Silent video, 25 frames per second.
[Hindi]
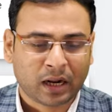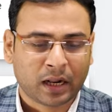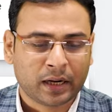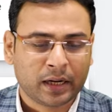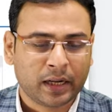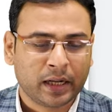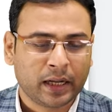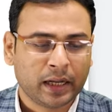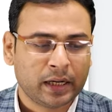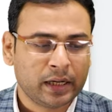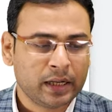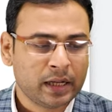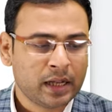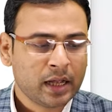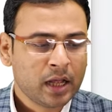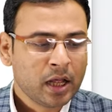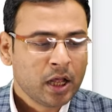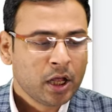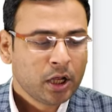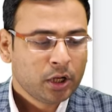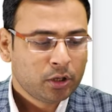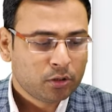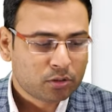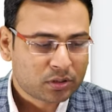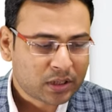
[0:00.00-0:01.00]
लाने के लिए
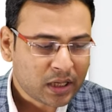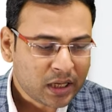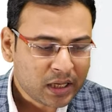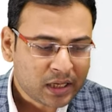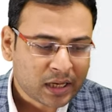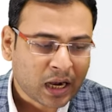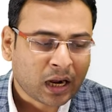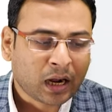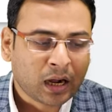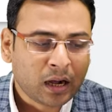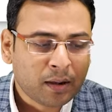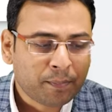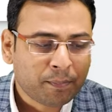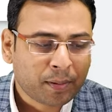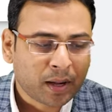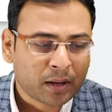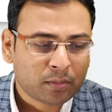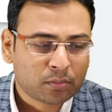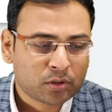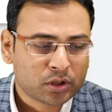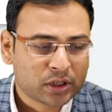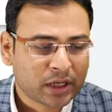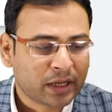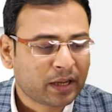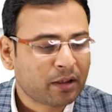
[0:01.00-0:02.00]
यू सी यहाँ पर
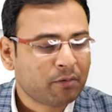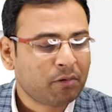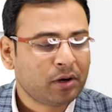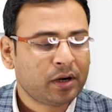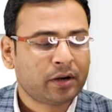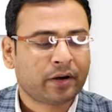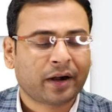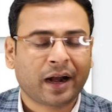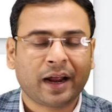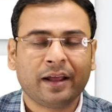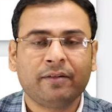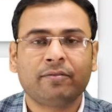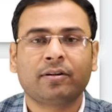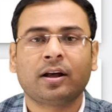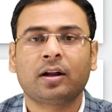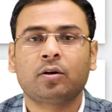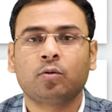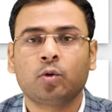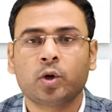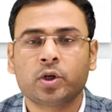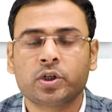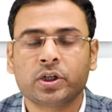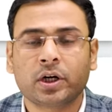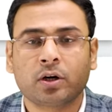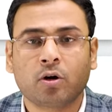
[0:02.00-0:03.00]
मुझे केवल ड्राइव
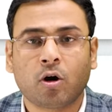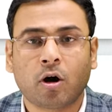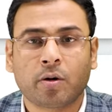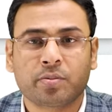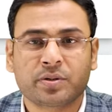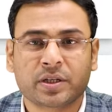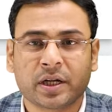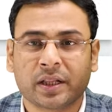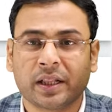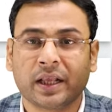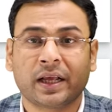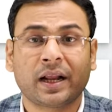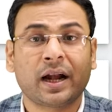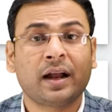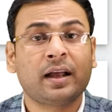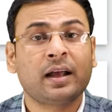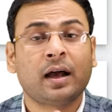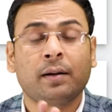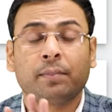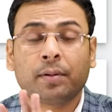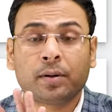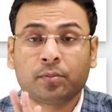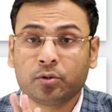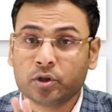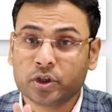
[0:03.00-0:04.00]
कन्वर्जन का ऑप्शन दिख रहा है
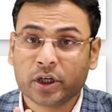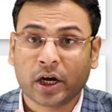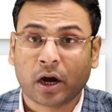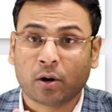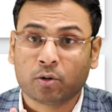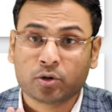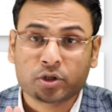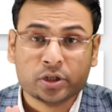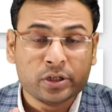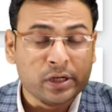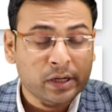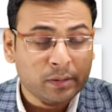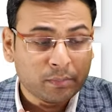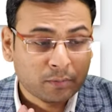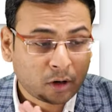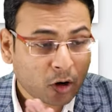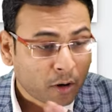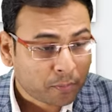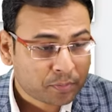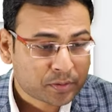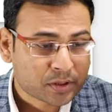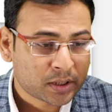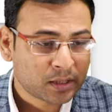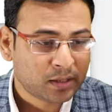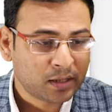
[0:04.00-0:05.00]
यहाँ पर मुझे आउटस्ट्रीम का
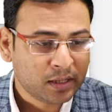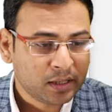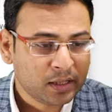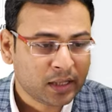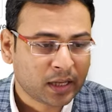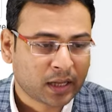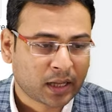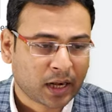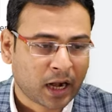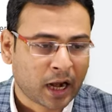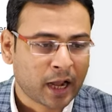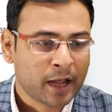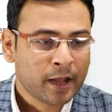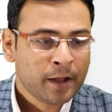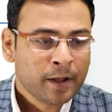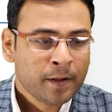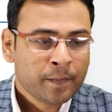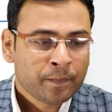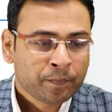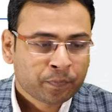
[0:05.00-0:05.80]
ऑप्शन नहीं दिख रहा है